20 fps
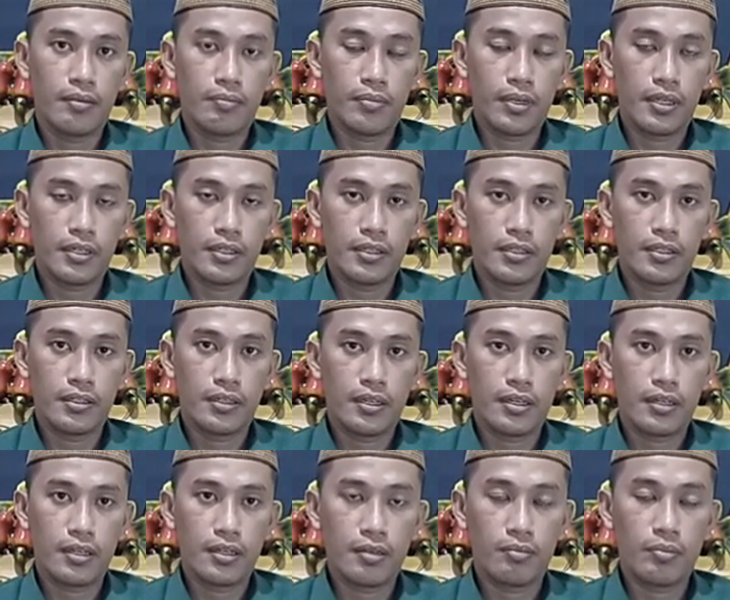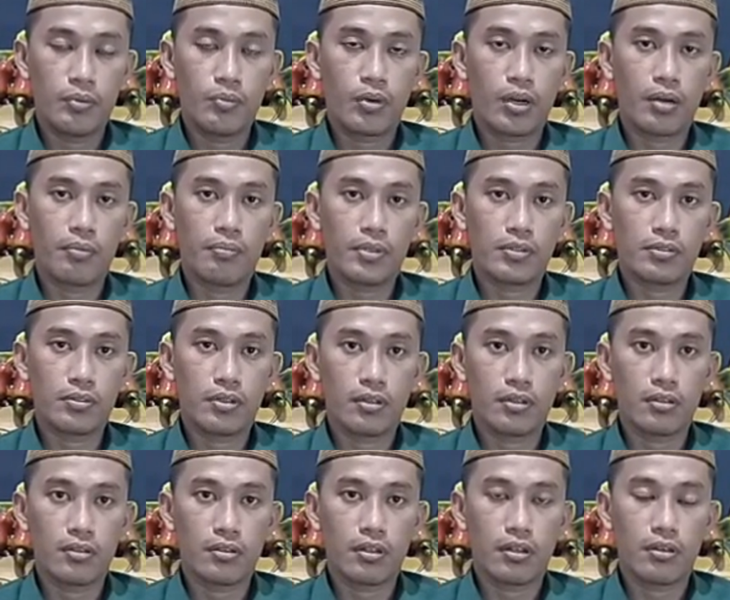baginda Nabi Muhammad
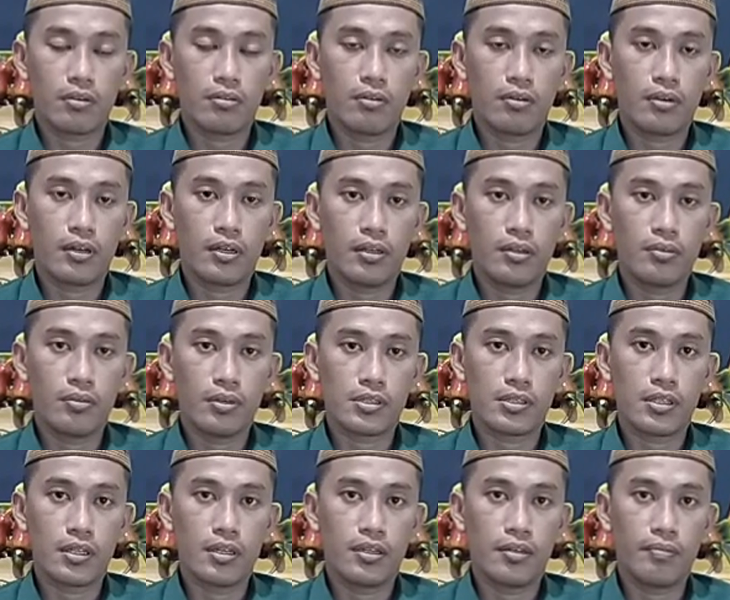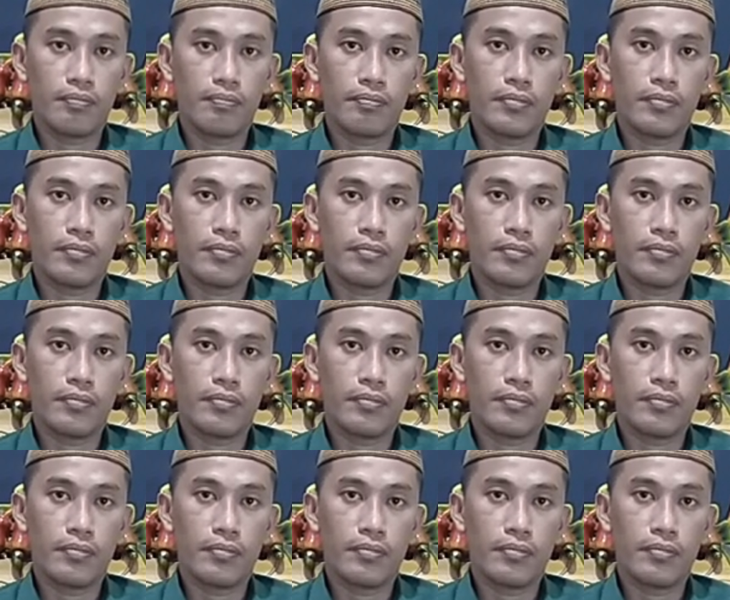Sallallahu Alaihi Wasallam.